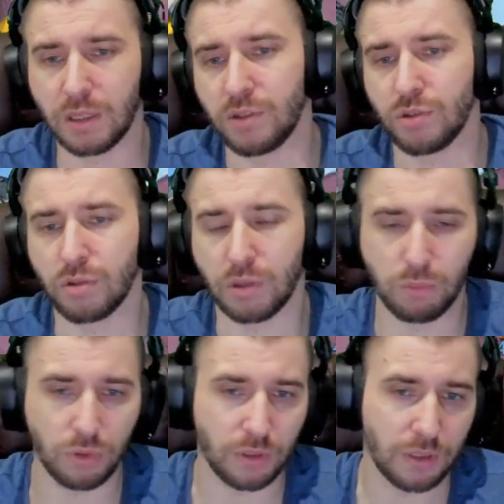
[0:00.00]
еще
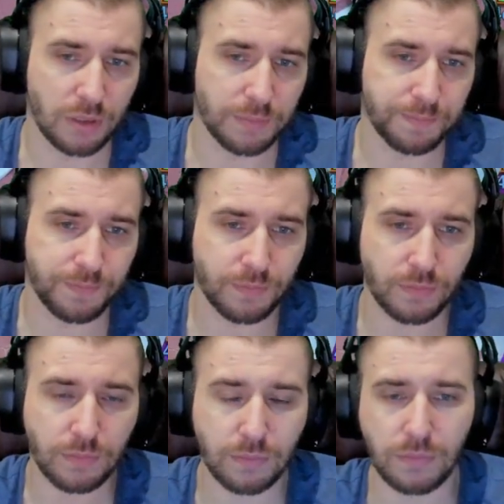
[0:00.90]
работает
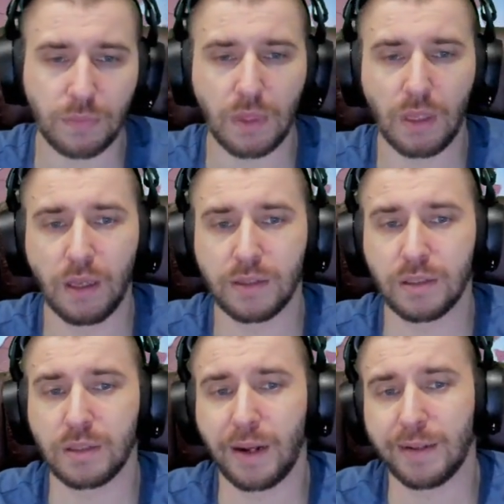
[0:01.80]

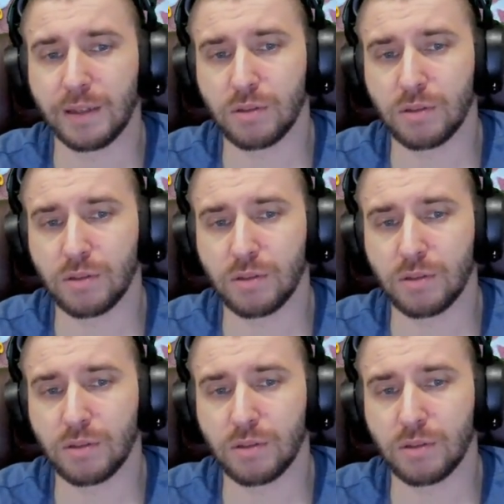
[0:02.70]
нейтральная